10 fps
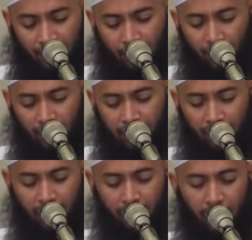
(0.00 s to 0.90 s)
Lalu kata
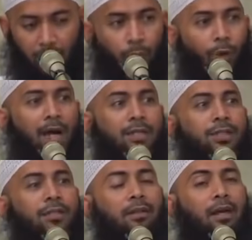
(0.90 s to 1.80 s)
Allah,
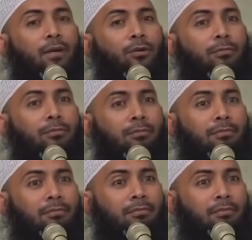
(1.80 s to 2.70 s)
Wahasharnahum.
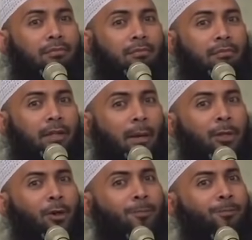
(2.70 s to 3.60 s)

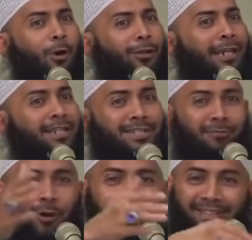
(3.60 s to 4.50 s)
Kami kumpulkan
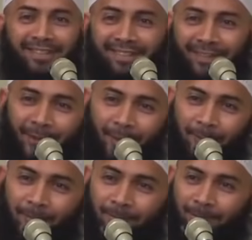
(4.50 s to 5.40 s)
semuanya.
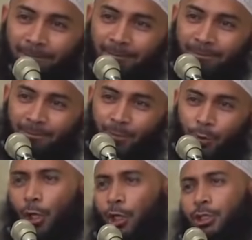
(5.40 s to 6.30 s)

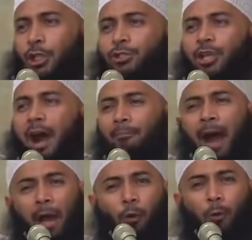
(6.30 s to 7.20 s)
Dari sejak
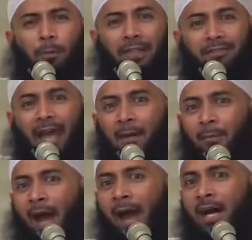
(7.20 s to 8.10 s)
makhluk
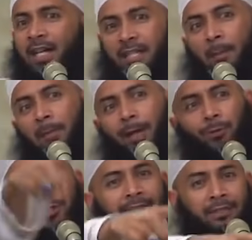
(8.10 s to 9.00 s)
pertama sampai
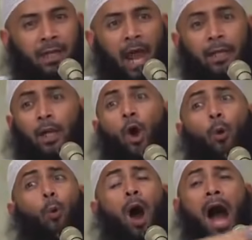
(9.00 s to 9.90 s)
manusia terakhir
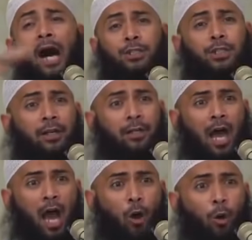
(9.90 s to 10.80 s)

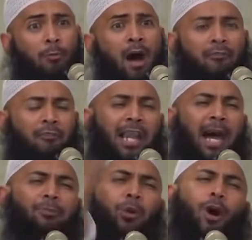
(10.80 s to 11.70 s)
wahasyarnahum
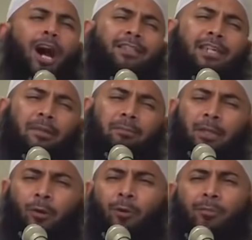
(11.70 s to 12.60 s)
falam nugadir
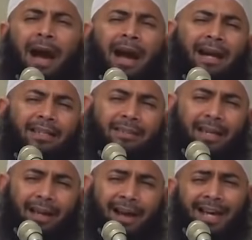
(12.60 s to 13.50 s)
minhum
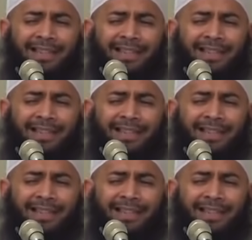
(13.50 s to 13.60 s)
ahada.